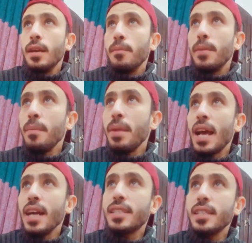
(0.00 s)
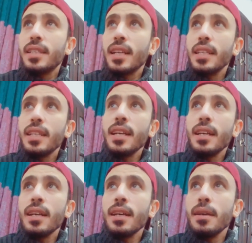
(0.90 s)
بل بالعكس انت
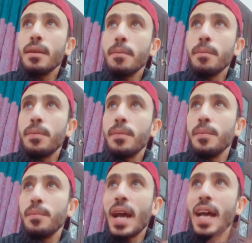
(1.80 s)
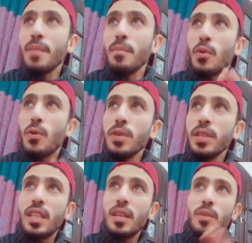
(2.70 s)
كده بعد ما
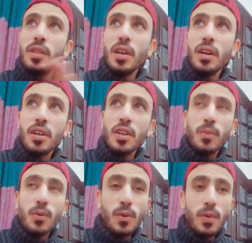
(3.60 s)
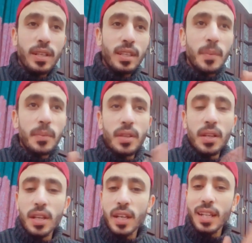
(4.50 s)
كنت متاخر بجون انت
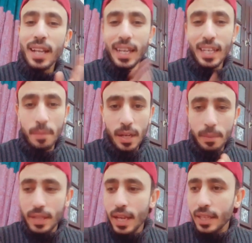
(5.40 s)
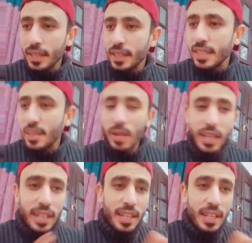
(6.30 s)
بترهق اللعيبه بتاعه نادي الزمالك ان